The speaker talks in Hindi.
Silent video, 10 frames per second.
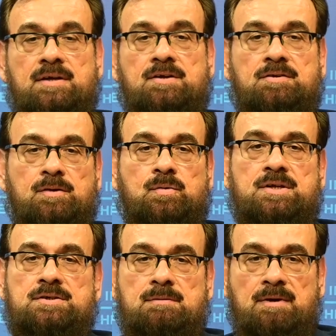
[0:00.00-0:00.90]
किसी को
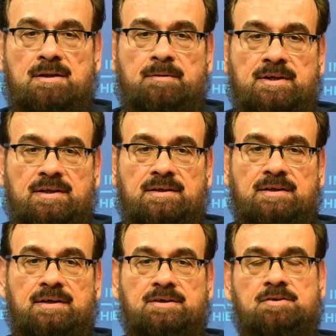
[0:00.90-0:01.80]
अच्छी बात बता
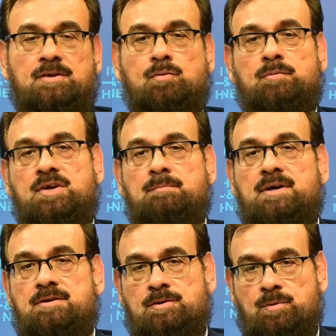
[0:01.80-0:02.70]
देना किसी को बुरी
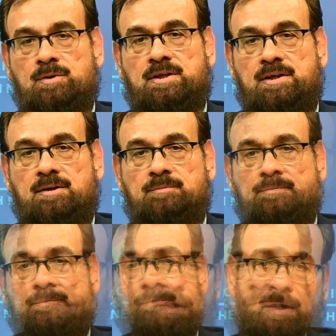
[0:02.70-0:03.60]
बात से रोक लेना
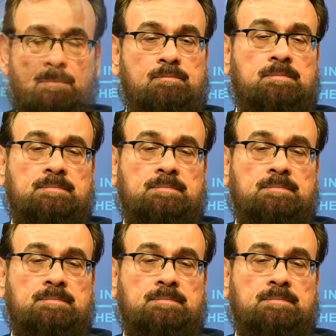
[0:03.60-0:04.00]
अब